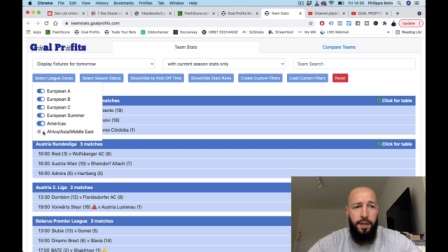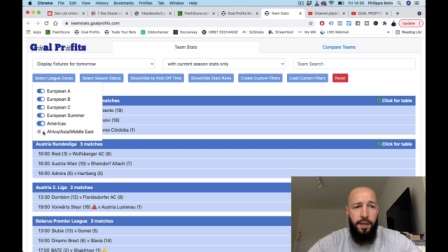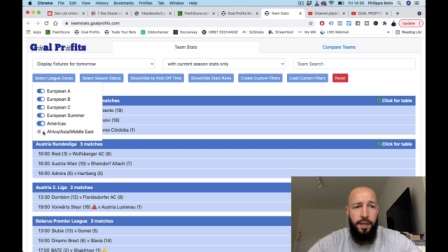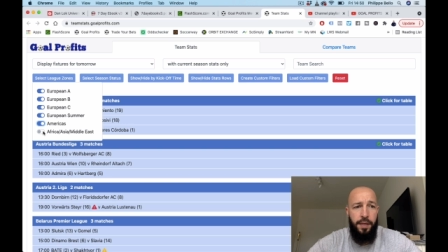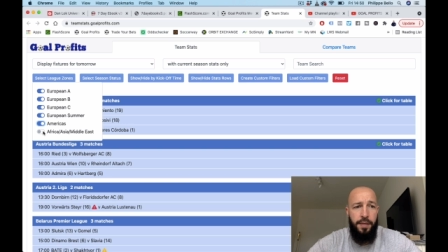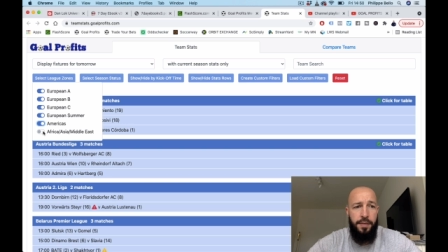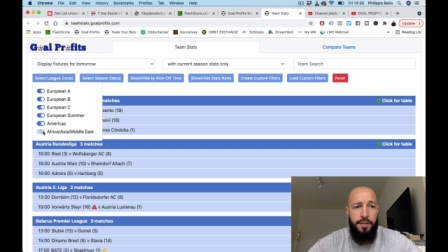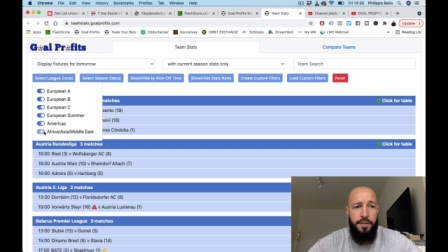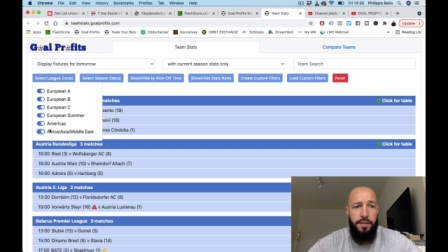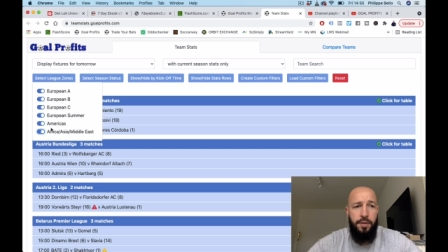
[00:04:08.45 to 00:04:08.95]

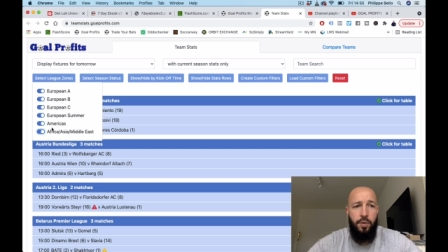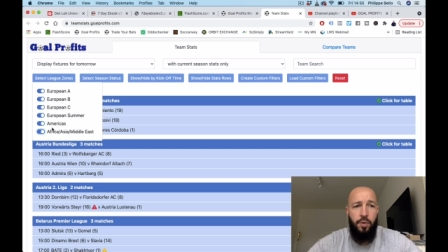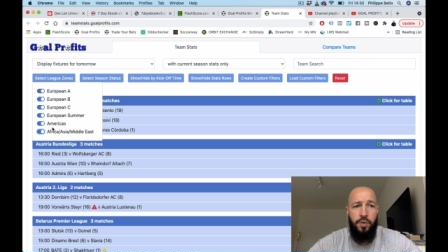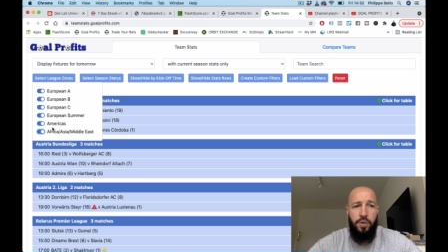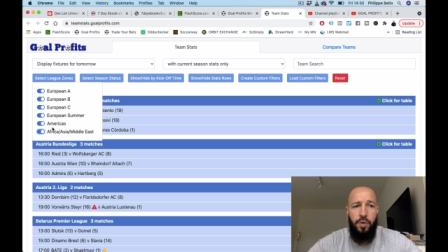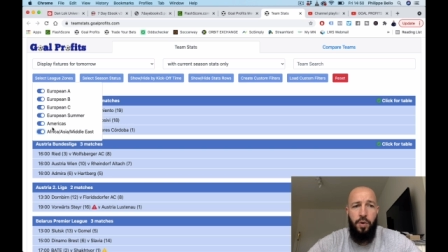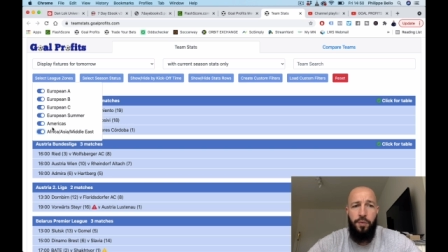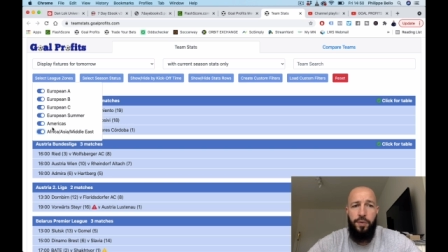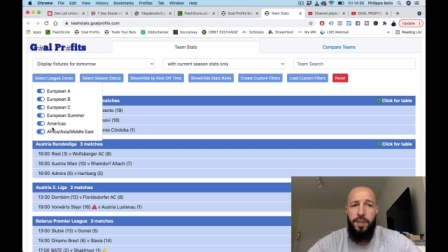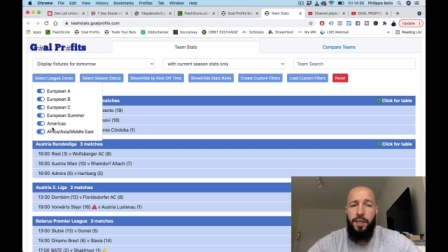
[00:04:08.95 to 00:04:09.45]
et ici
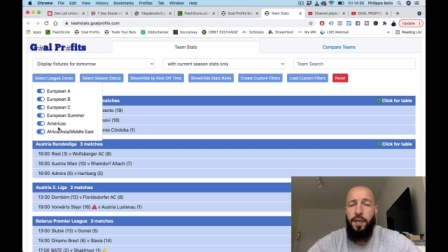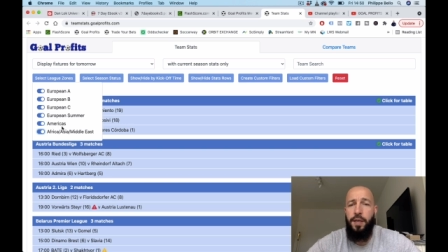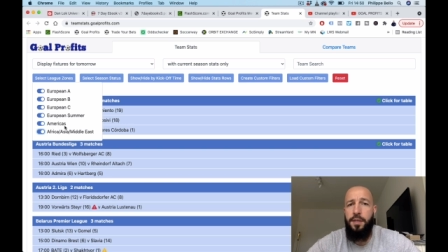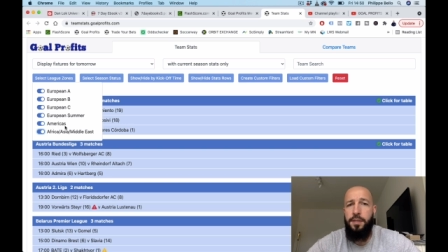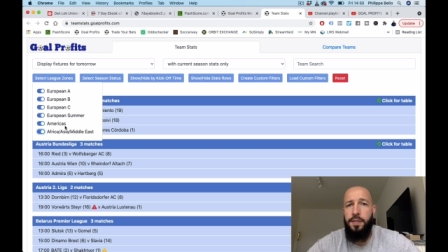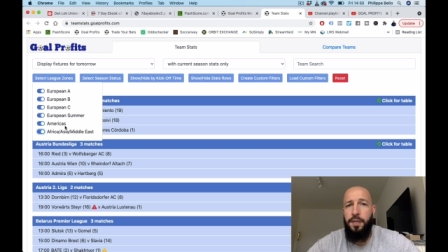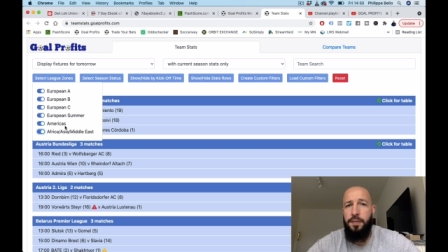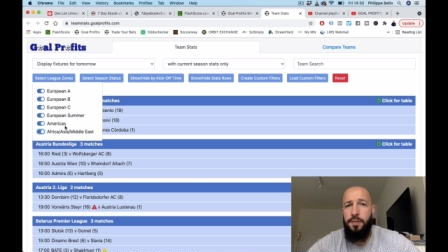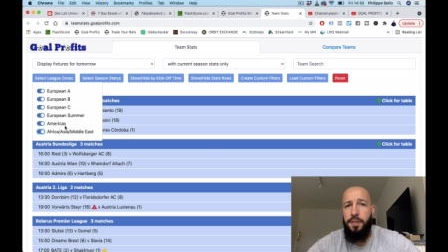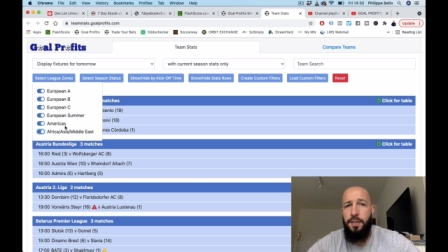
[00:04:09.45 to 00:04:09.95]
continent africain,
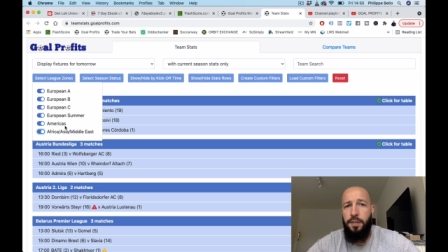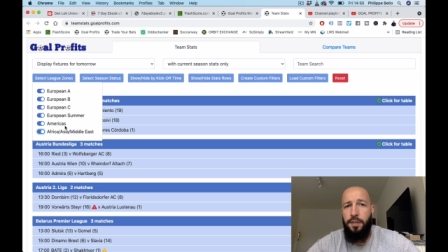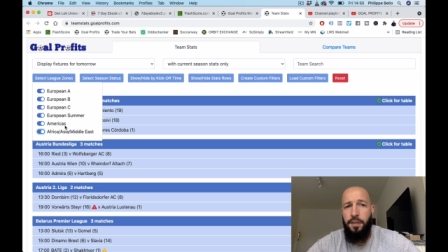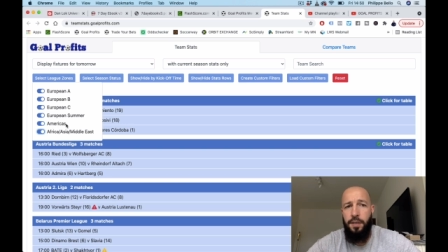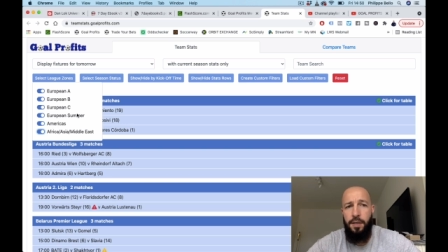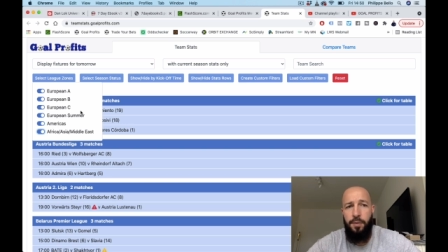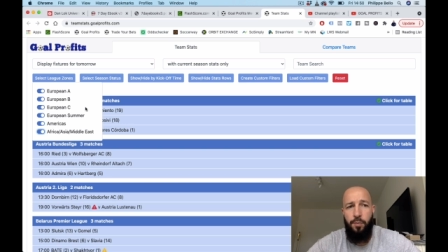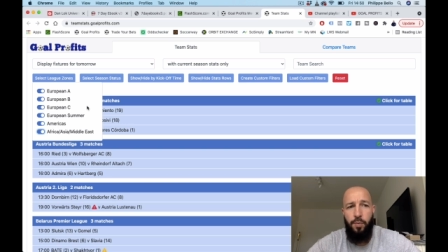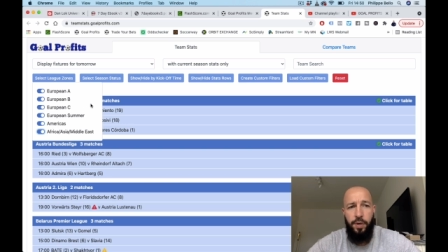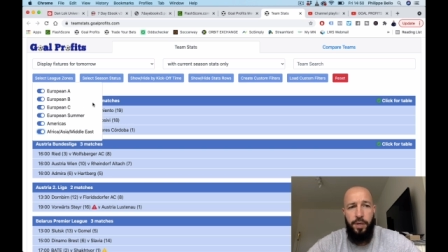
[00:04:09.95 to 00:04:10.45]
asiatique
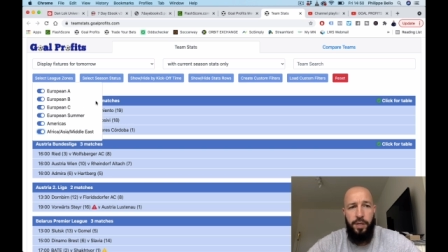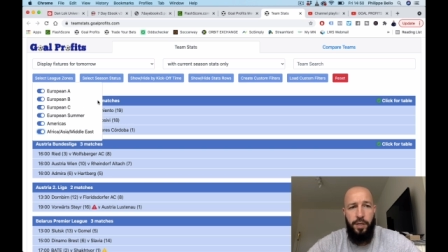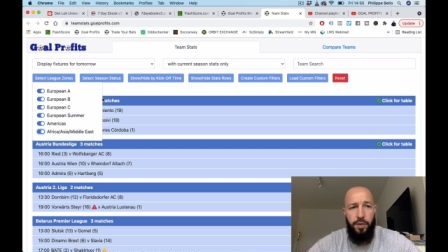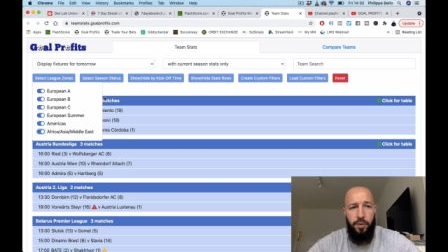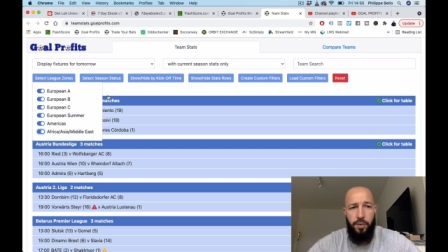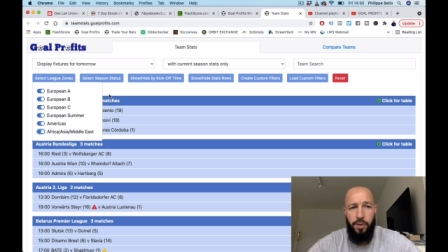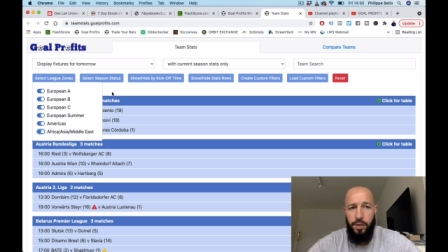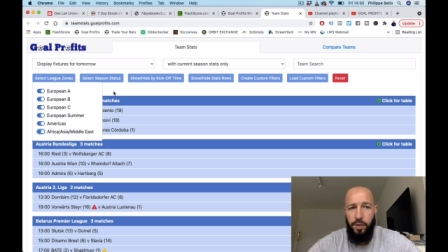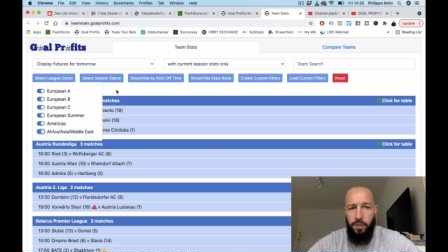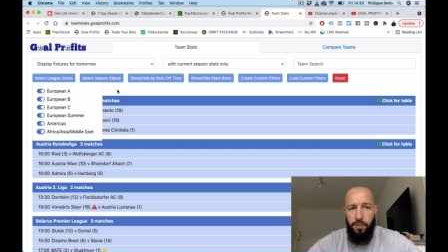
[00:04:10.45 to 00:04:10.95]
qui est
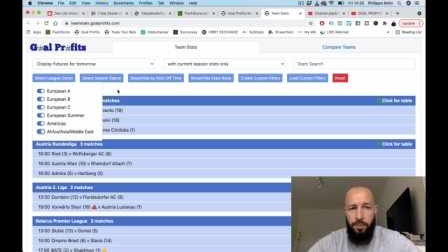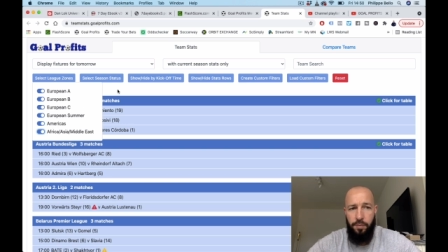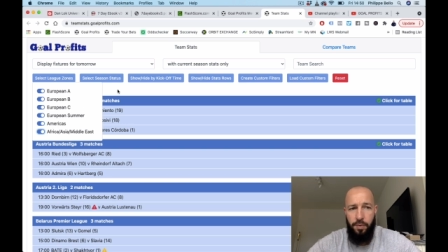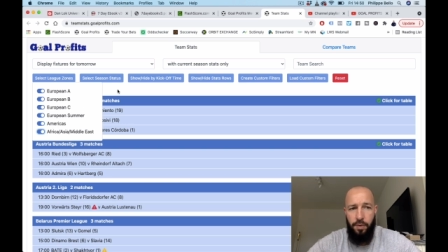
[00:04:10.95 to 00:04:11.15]
Moyen-Orient.